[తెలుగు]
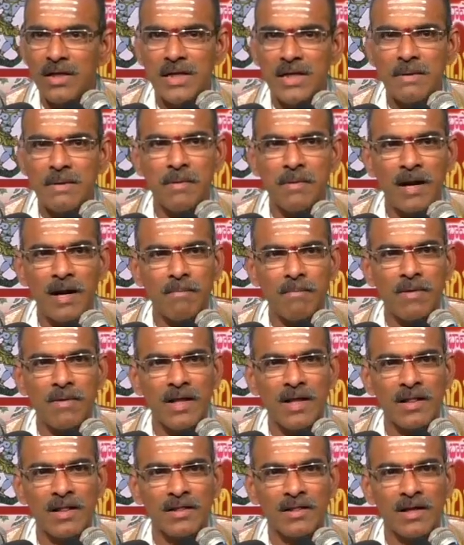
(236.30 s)
ఈ
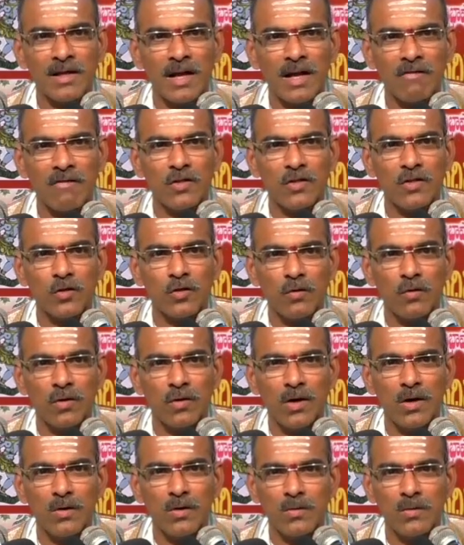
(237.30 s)
బ్రాహ్మడి అంత గర్వంతో
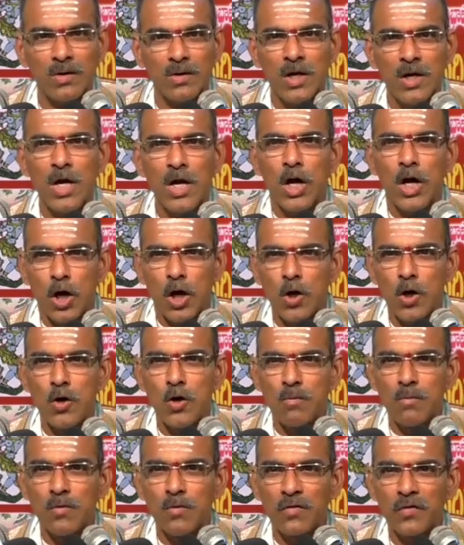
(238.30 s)
ఉన్నాడు కళ్ళు
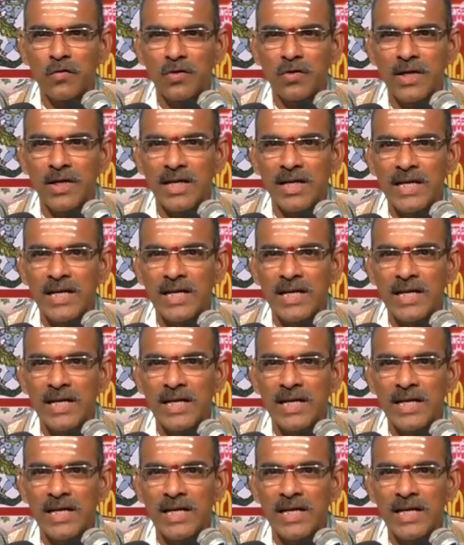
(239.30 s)
మూసుకుని